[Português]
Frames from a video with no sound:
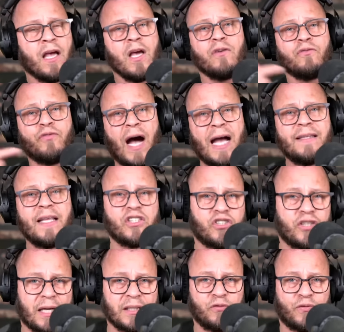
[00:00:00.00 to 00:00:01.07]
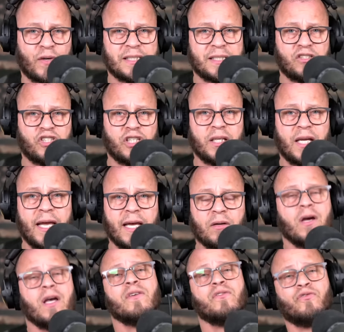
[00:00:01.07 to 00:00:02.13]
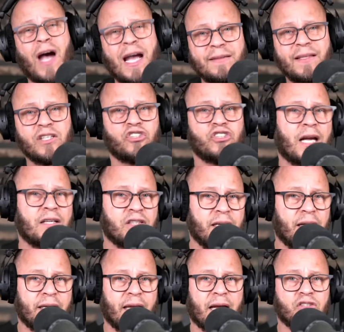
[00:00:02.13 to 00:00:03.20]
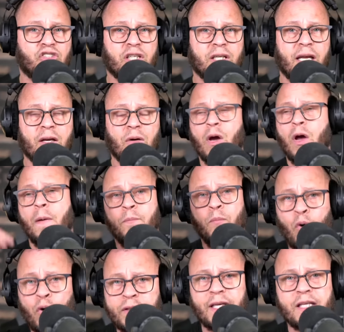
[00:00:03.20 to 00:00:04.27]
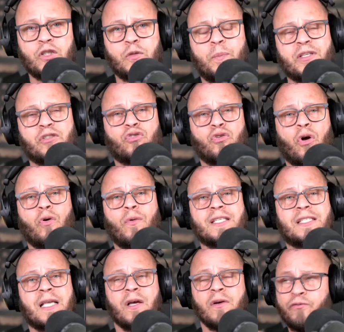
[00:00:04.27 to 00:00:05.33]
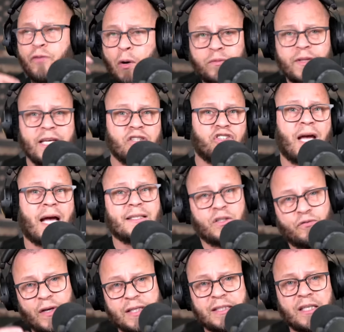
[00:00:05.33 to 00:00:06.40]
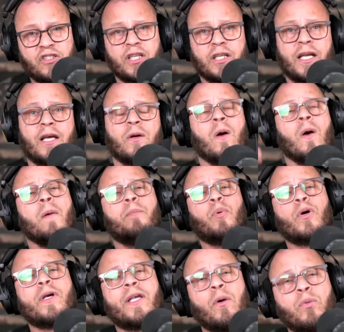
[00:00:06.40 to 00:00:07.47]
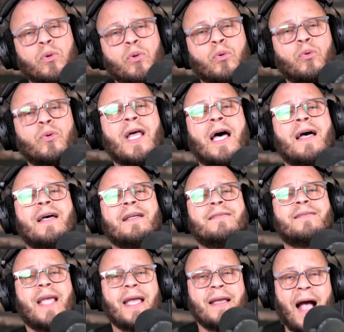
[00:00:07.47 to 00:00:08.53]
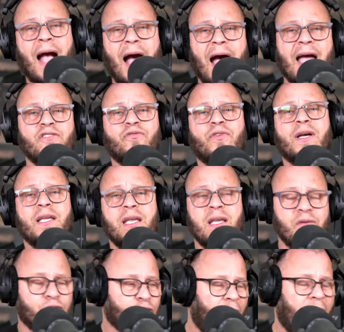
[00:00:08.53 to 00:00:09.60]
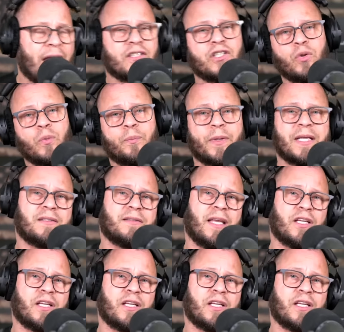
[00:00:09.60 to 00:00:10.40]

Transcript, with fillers: vai deixar de fazer dinheiro, vai deixar de ganhar dinheiro, muitas pessoas vão deixar de fazer dinheiro porque o Lula tem raiva e inveja do presidente